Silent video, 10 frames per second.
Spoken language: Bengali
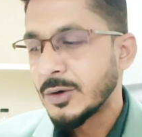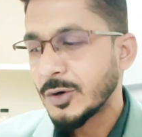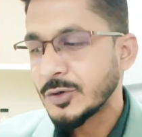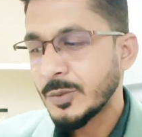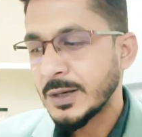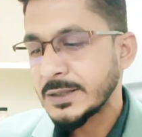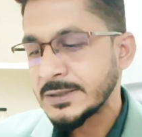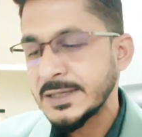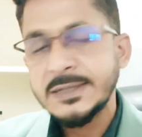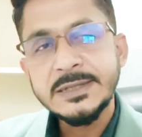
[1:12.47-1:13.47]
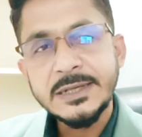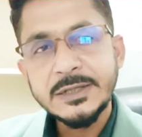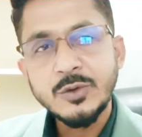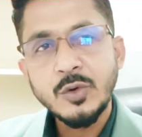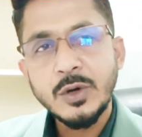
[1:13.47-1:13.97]
অথবা যেই
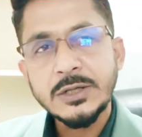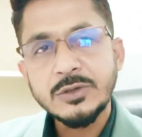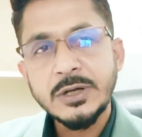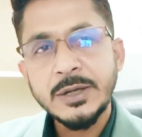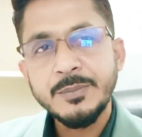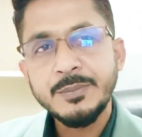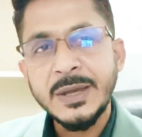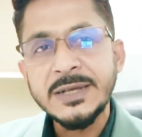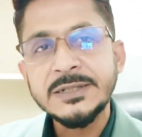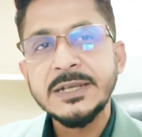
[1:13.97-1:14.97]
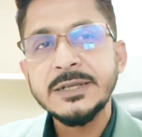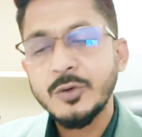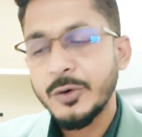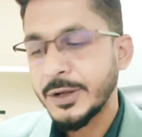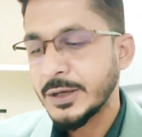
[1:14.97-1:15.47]
জিনিসগুলো আসলে মেনটেন
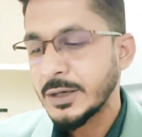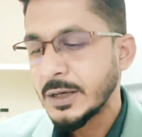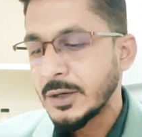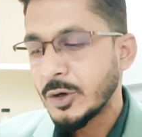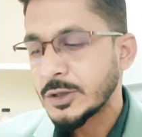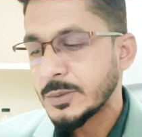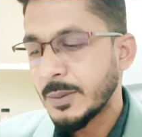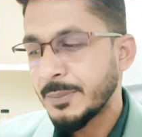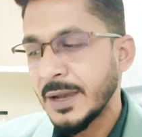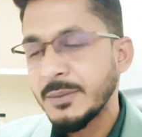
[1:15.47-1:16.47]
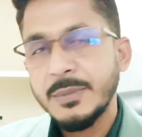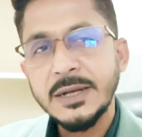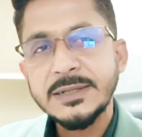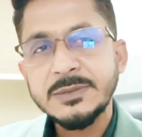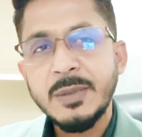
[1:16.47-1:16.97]
করে অথবা ব্যাংক
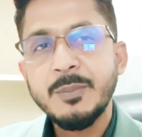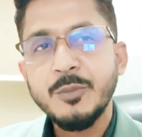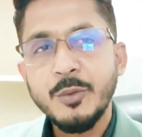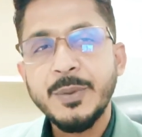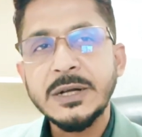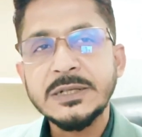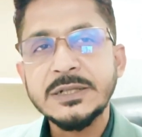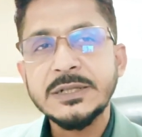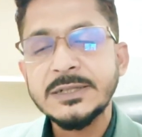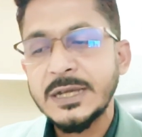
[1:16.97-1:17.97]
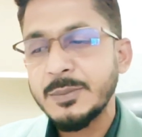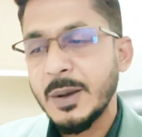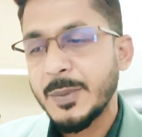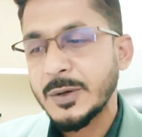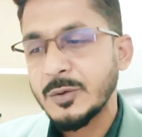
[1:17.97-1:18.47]
ব্যালেন্স বা প্রপার্টি যেই
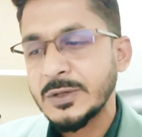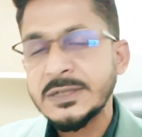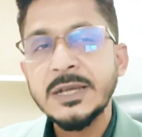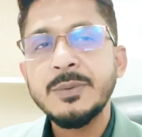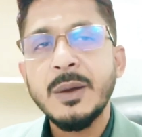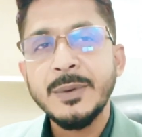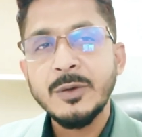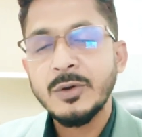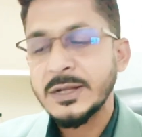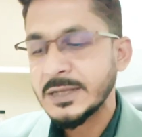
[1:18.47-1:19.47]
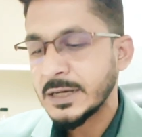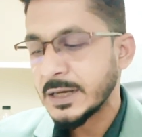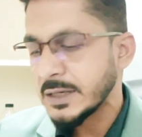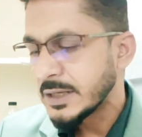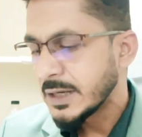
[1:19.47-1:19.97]
ব্যাপারগুলো যেইভাবে ওরা
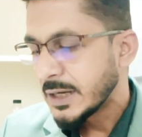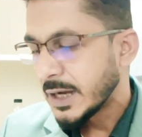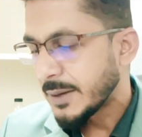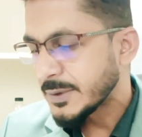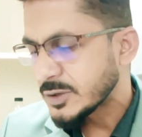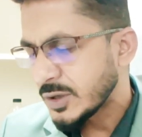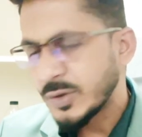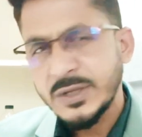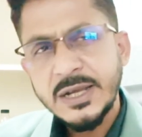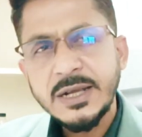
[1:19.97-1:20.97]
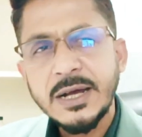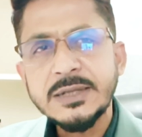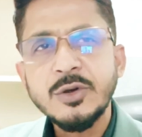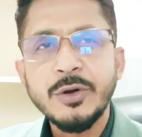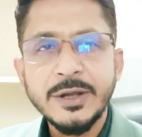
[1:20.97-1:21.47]
দেখায় আমি আসলে ওদের
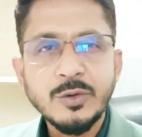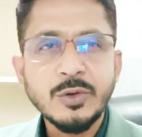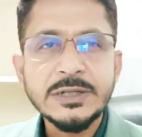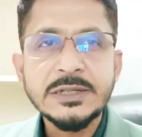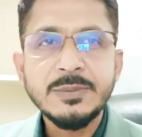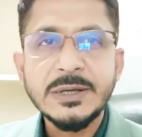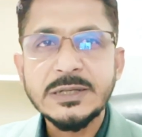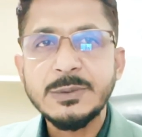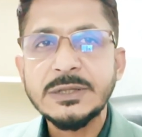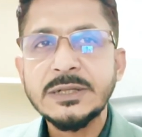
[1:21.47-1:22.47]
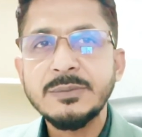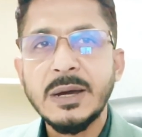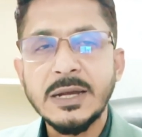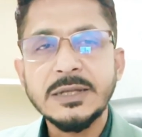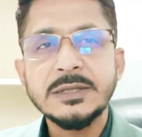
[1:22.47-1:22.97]
কাজ অনেক করেছি পাশাপাশি
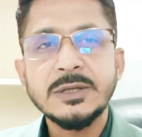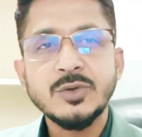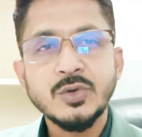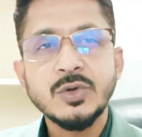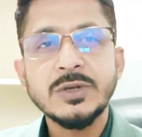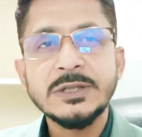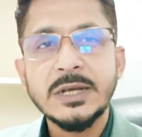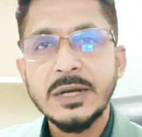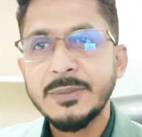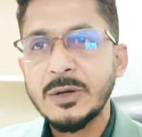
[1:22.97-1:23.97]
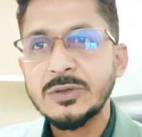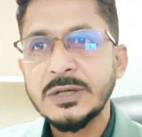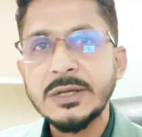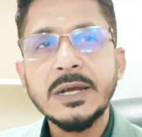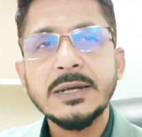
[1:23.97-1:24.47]
বাংলাদেশের চৌষট্টি জেলার
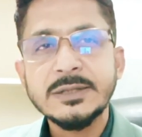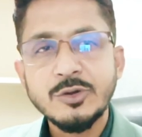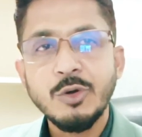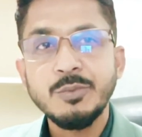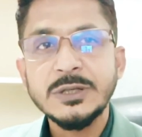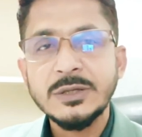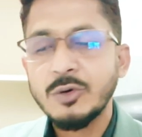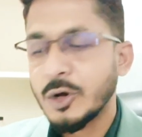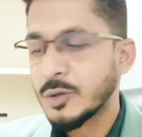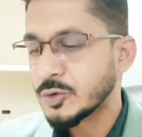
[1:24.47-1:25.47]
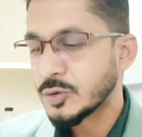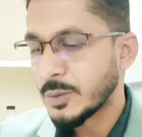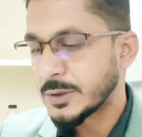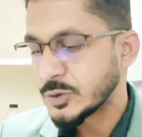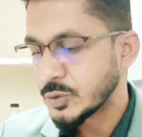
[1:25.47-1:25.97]
মানুষেরই কাজ কম বেশি করার মতো
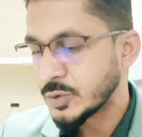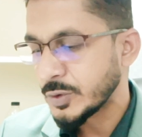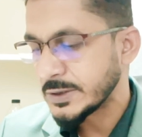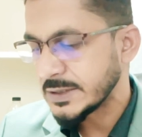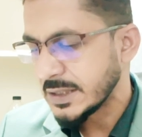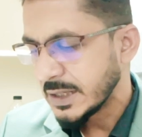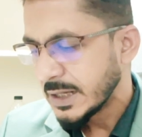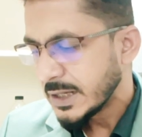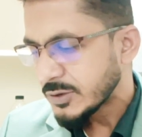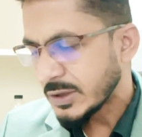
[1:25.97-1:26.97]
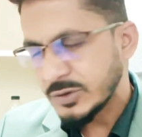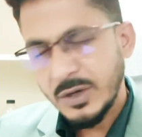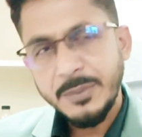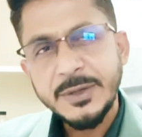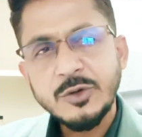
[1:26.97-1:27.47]
আমার সুযোগ হয়েছে তো
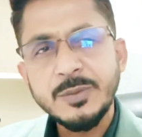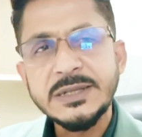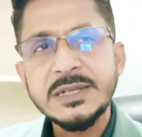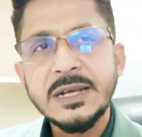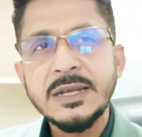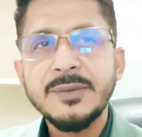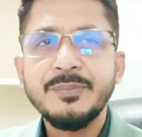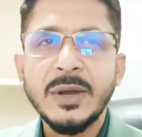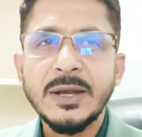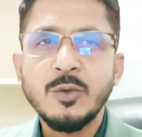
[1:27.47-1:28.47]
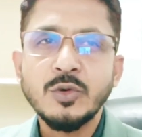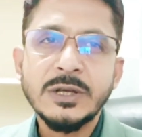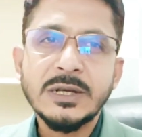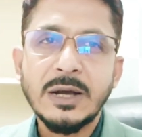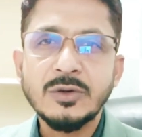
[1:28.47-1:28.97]
আসলে আমি একটু বেসিক্যালি মানে
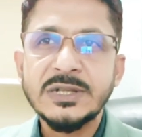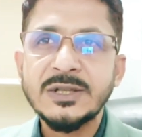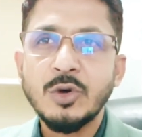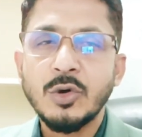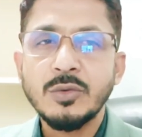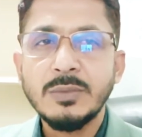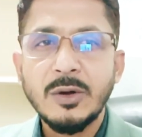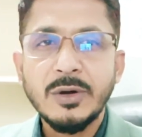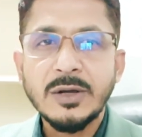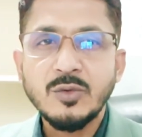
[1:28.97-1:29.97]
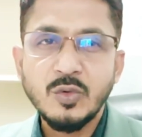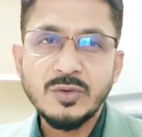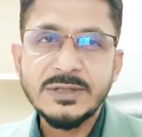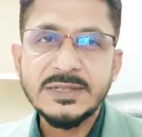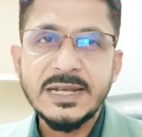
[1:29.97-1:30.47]
ওদের কাগজের ধরন বা ওরা
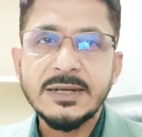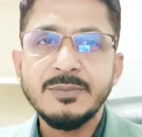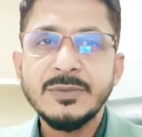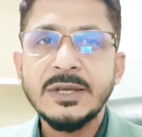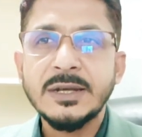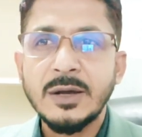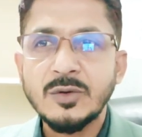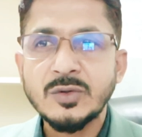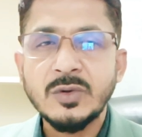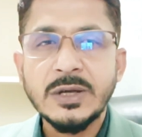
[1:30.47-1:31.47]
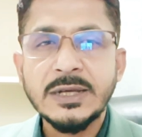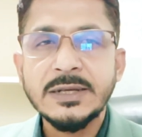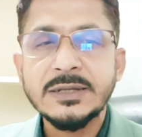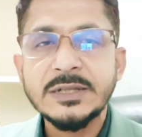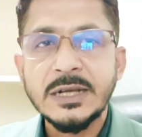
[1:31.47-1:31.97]
কোন সেট দিয়ে কাগজগুলোকে
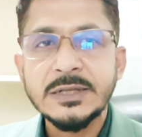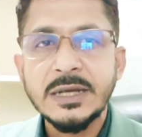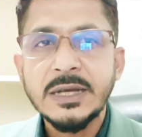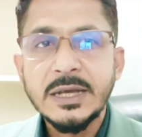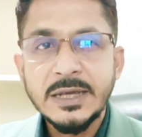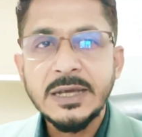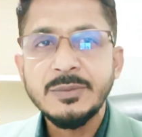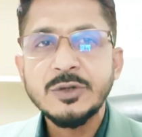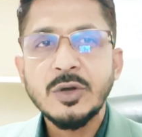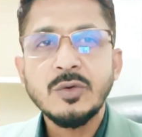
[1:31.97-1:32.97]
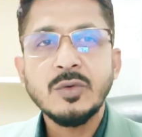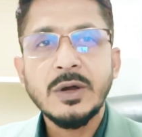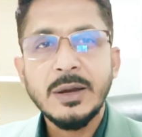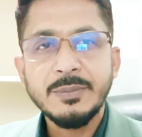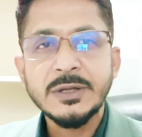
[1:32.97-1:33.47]
সাজায় এই বিষয়গুলো
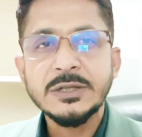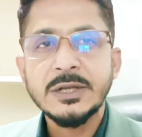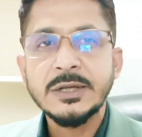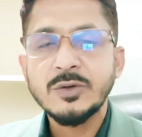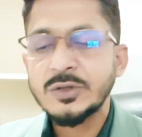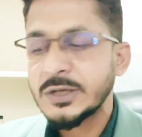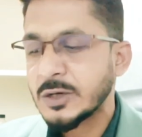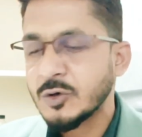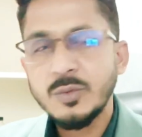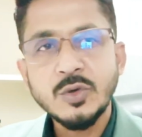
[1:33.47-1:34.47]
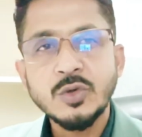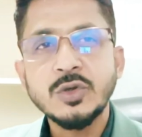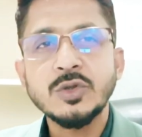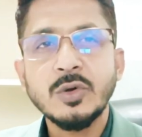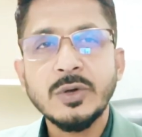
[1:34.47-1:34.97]
আপনাদের সাথে একটু শেয়ার করবো
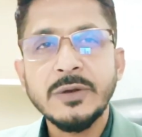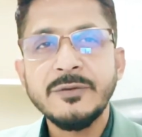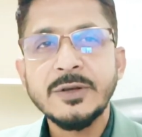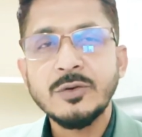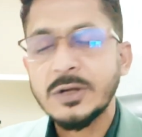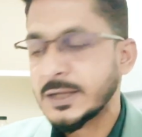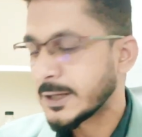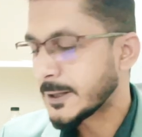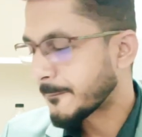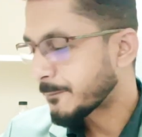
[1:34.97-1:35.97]
ধৈর্য সহকারে ভিডিওটা দেখেন